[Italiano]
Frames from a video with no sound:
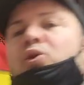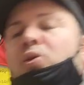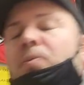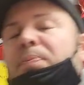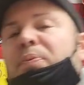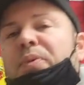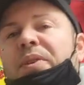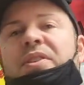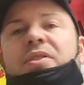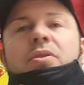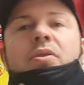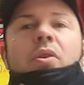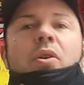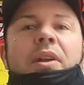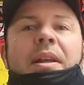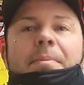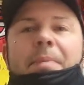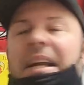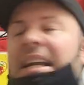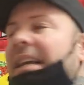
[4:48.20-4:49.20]
su
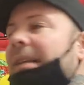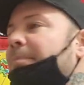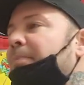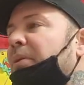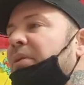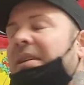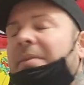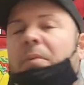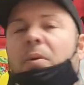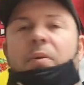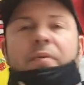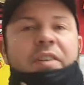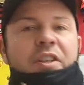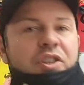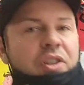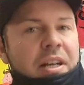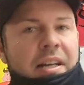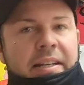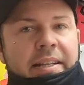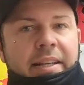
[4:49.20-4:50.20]
punizione, magari poi andiamo a
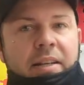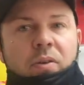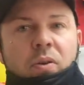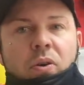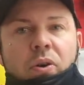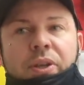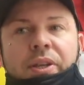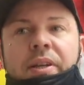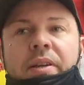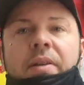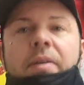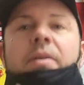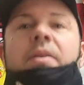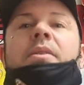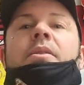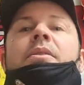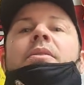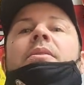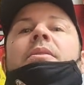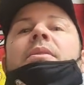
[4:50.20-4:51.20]
vincere anche noi,
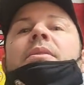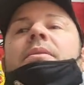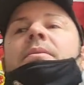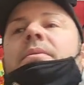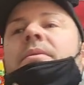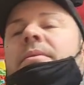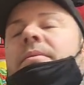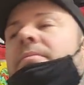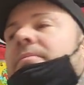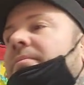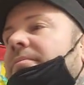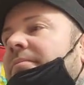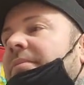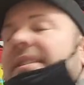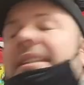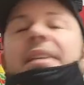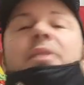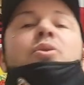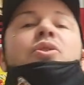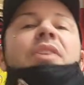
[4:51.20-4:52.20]

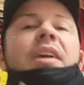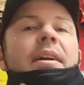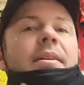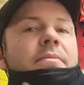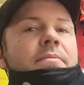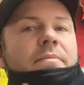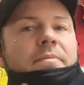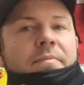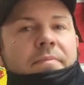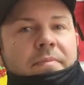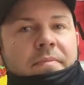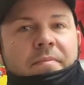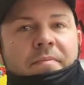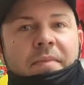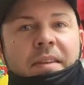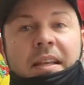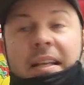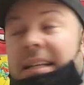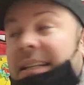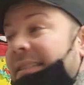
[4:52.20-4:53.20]
chi lo sa.
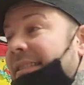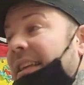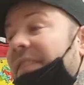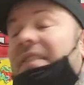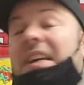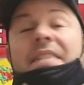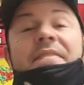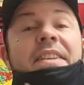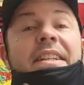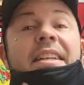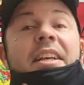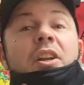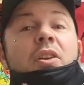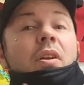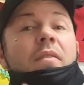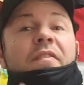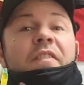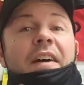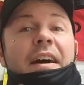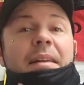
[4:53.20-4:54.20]
Se vai a vederlo
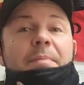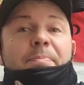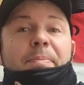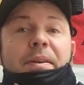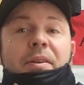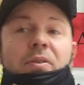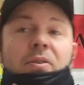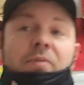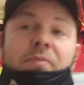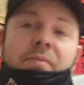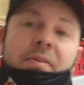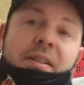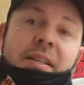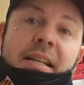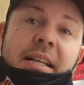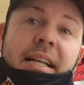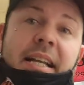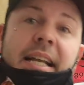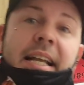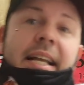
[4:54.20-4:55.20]
al VAR però,
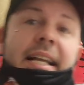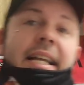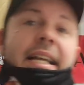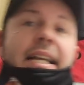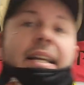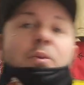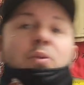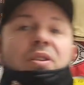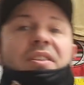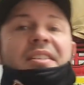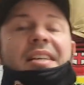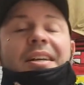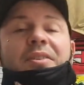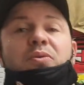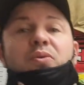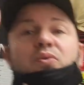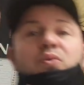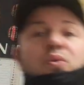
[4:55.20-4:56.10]
e Orsato